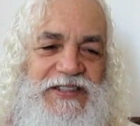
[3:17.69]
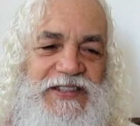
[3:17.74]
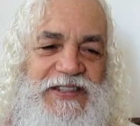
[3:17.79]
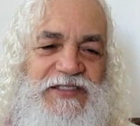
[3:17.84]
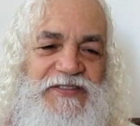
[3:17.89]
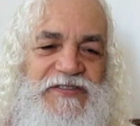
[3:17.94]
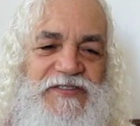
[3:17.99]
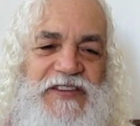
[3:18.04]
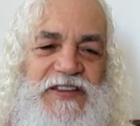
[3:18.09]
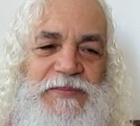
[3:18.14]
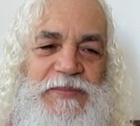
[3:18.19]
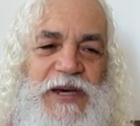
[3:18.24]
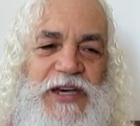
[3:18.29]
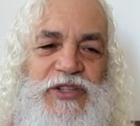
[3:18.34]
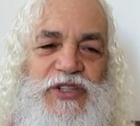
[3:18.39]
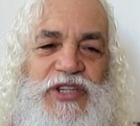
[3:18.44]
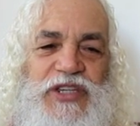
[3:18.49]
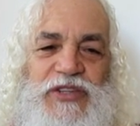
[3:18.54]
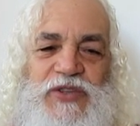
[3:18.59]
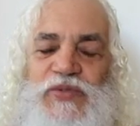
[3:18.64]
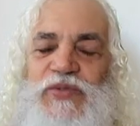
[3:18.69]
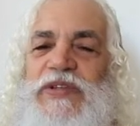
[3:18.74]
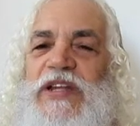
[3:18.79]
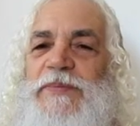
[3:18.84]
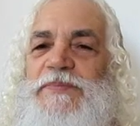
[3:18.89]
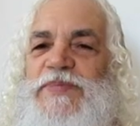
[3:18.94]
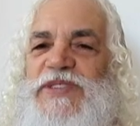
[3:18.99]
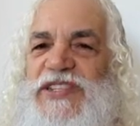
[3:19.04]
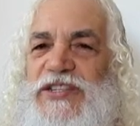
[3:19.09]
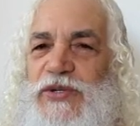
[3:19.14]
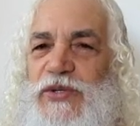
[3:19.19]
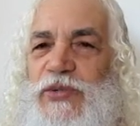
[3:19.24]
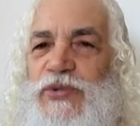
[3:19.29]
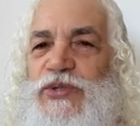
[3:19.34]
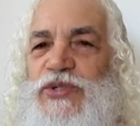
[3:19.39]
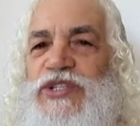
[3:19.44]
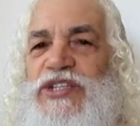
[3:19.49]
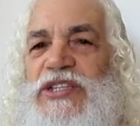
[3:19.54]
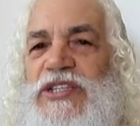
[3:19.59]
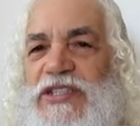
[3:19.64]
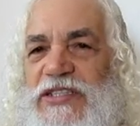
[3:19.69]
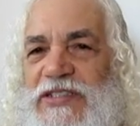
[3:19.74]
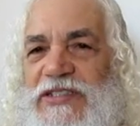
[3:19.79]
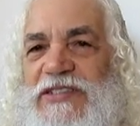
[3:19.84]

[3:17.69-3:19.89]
qui fait marcher toute la psychologie.